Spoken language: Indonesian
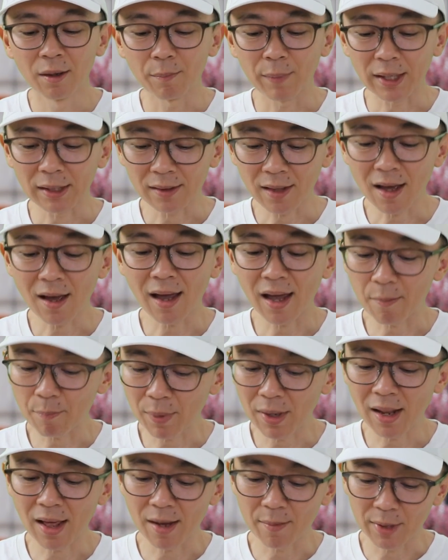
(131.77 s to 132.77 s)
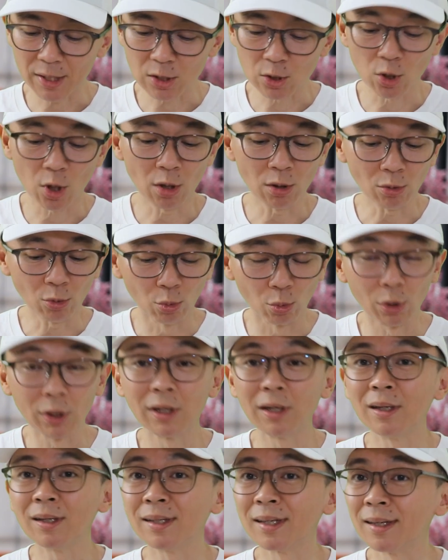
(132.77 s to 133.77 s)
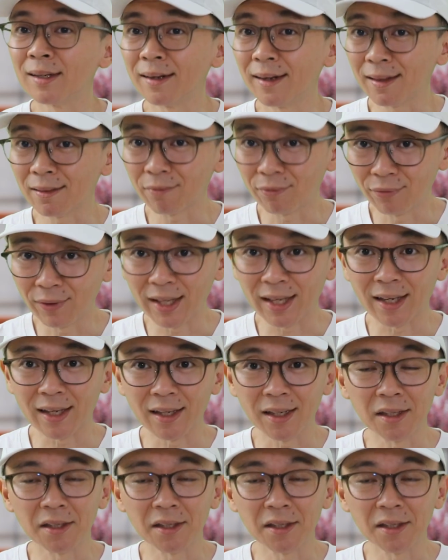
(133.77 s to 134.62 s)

Meta, Apple, Amazon, Google, dan Netflix.